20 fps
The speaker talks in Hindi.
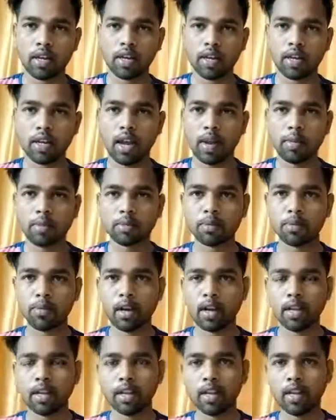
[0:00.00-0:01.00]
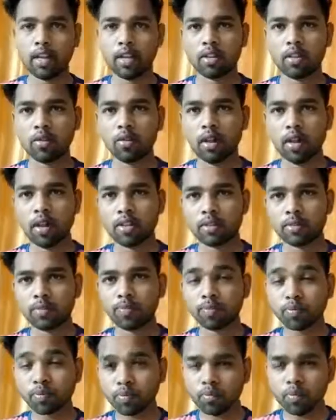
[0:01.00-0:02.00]
गेम्स बनाते हैं तो गाइस
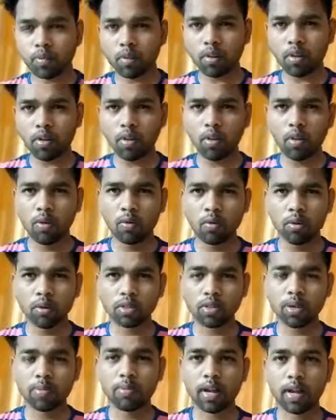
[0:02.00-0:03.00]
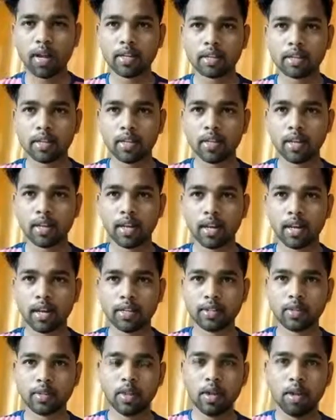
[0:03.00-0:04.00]
वो सब गाइस करके
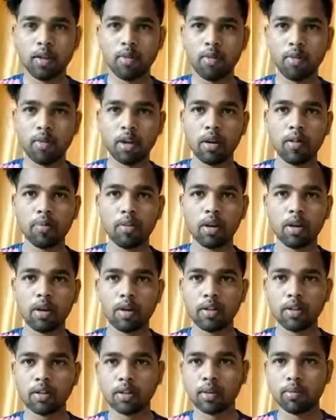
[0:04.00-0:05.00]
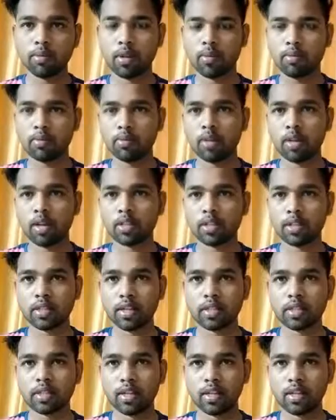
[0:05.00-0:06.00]
गाइस वो मतलब जब मतलब सोलह
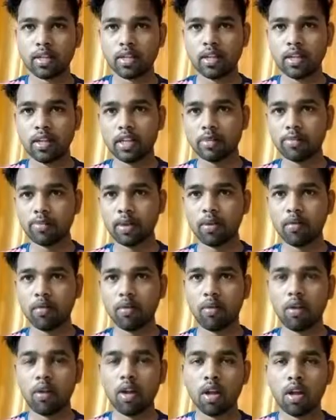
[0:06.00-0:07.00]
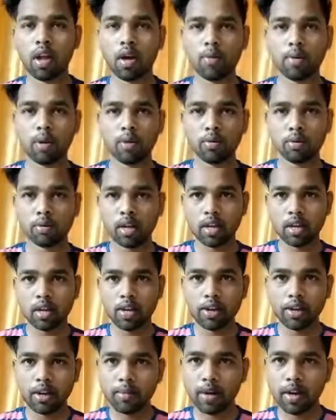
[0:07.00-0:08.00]
सत्रह साल के एज में ही वो अपना खुद का
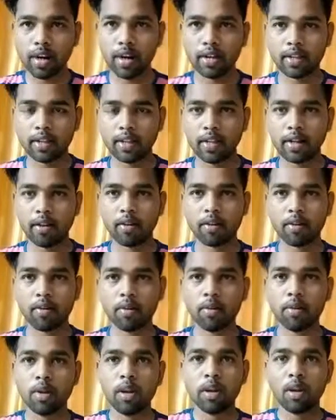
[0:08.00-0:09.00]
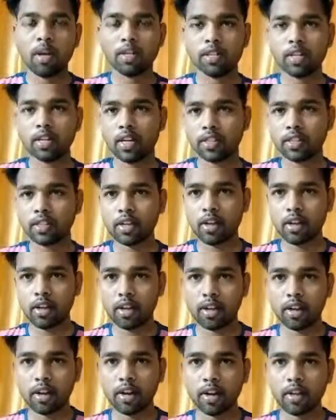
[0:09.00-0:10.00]
करियर बना लेते हैं और वो अच्छी खासी
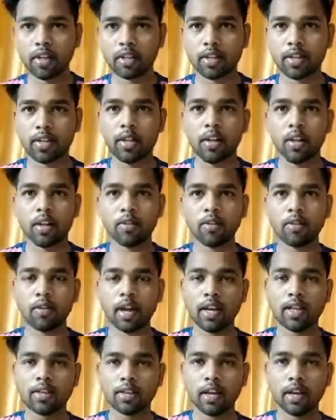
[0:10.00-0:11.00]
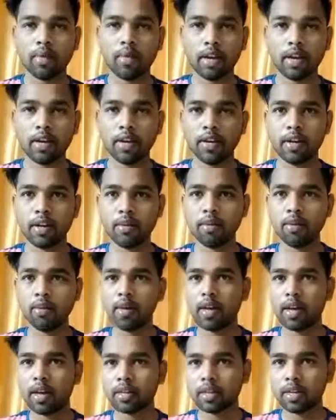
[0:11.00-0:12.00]
अर्निंग कर लेते हैं तो गाइस हमारे इंडिया में भी
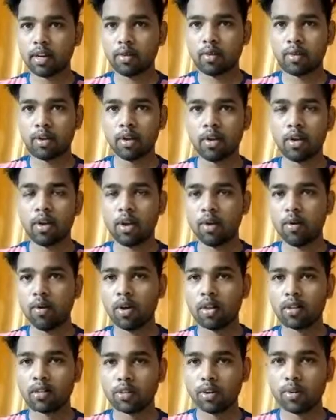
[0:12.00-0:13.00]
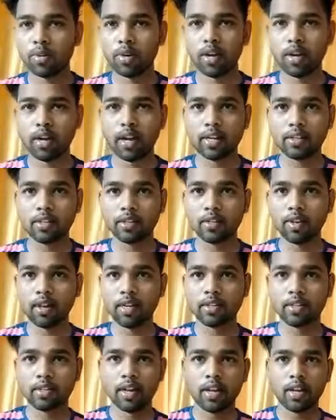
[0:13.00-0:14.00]
ऐसा होना होना जरूरी है गाइस तो
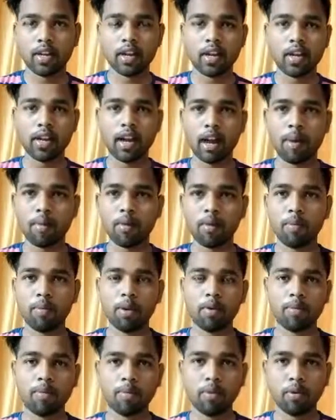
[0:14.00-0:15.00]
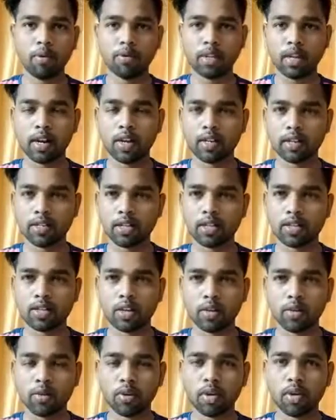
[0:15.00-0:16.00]
गाइस कहीं ना कहीं आपको मतलब बहुत सारा रिसर्च
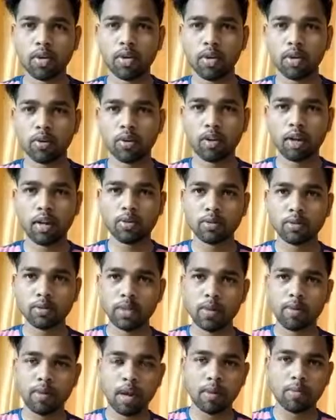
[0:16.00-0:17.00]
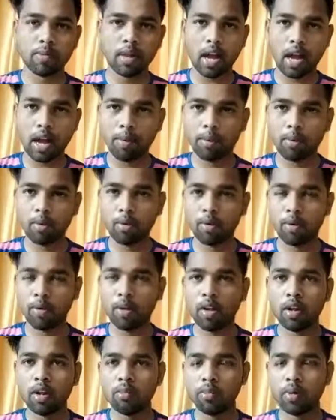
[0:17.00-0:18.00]
करोगे तो गाइस उसके बारे में आपको
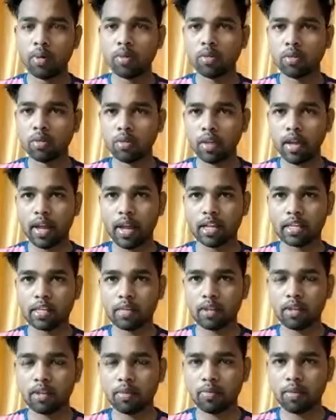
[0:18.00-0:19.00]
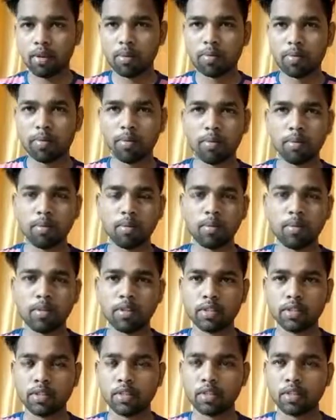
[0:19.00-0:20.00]
बहुत मतलब
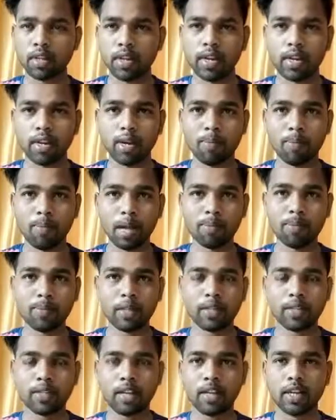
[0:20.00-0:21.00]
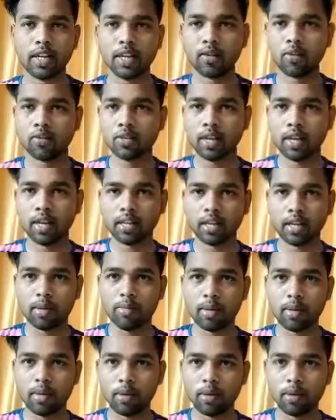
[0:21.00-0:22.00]
रिसर्च करने के बाद पता चलेगा कुछ ऐसा
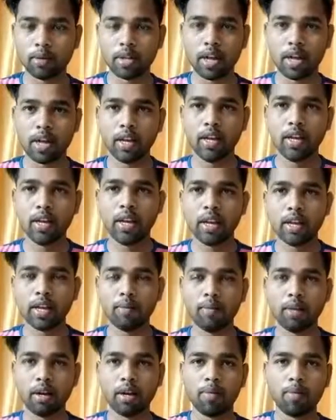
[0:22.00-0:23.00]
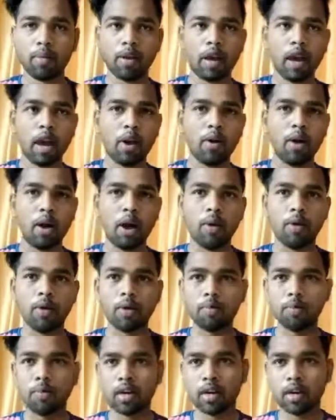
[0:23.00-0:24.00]
भी होता है कि मतलब आउट
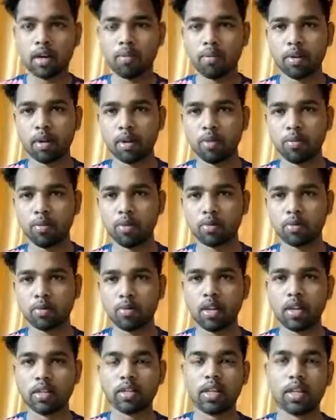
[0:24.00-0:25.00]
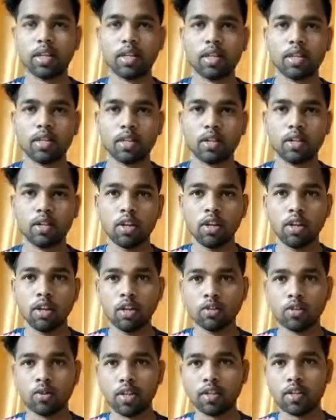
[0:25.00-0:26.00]
ऑफ कंट्री में मतलब सोलह साल के अंदर
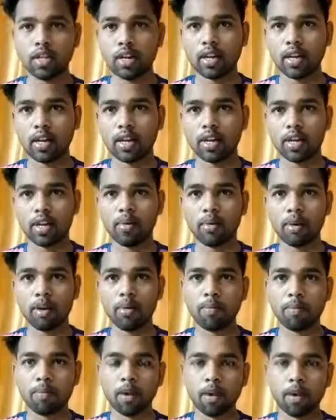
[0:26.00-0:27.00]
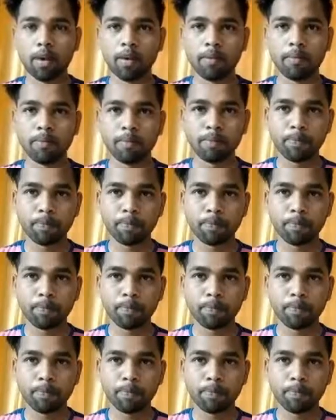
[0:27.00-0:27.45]
सोलह साल का लड़का मतलब